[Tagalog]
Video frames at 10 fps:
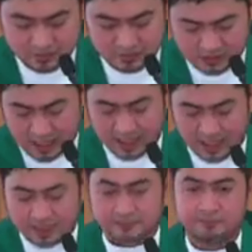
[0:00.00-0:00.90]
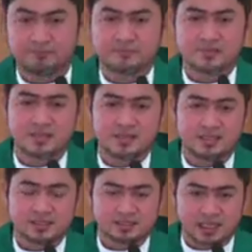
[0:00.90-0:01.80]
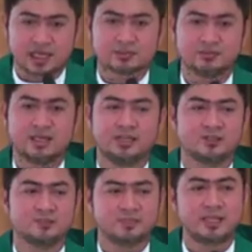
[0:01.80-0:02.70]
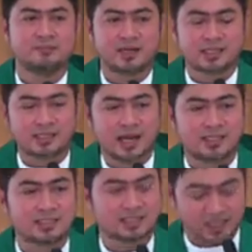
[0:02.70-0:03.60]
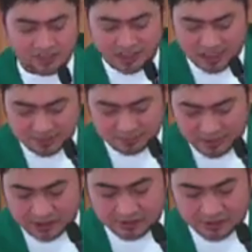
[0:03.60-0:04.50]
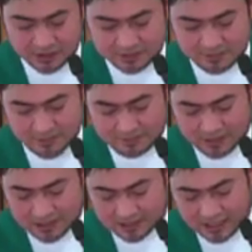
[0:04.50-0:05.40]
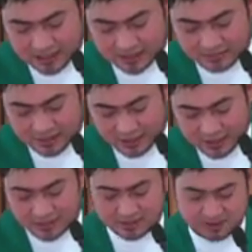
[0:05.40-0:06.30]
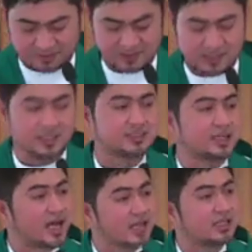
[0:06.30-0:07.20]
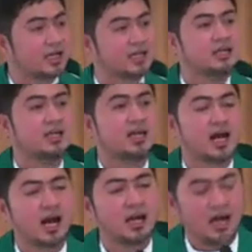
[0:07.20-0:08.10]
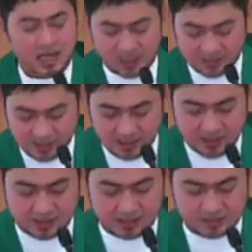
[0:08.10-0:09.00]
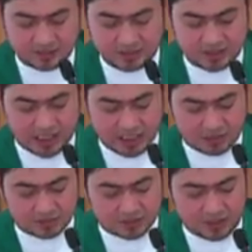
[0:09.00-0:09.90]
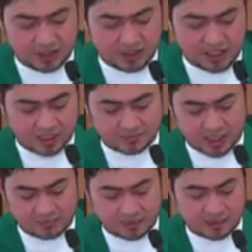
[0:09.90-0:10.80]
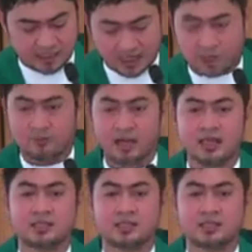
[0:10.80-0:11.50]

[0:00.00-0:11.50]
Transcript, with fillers: Kaya nga, sa araw na ito, pinapaalalahanan tayo ng ating Panginoon sa pamamagitan ng ating Ebanghelyo. Sabi niya, Sagana ang aanihin, ngunit kakaunti ang mga manggagawa.